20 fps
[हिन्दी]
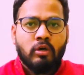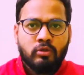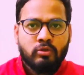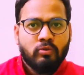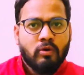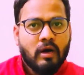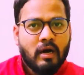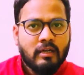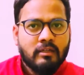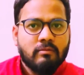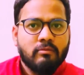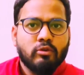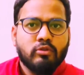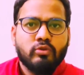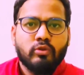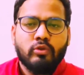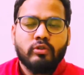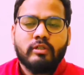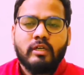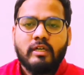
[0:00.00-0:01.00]
तो आज हम लोग
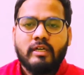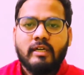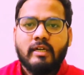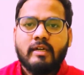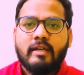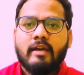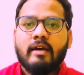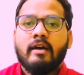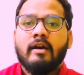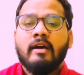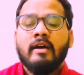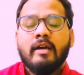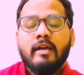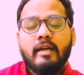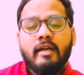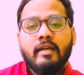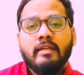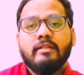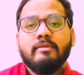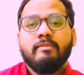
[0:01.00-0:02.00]
शुरू करेंगे क्या
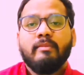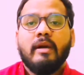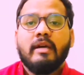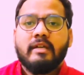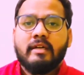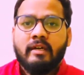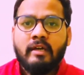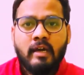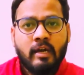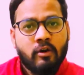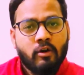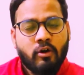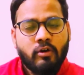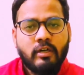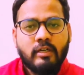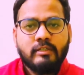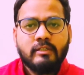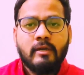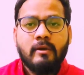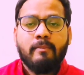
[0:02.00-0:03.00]
इज मेटर अराउंड
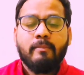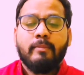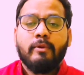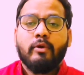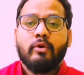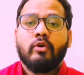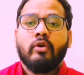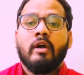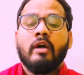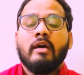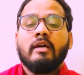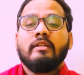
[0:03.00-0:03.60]
एज ए प्योर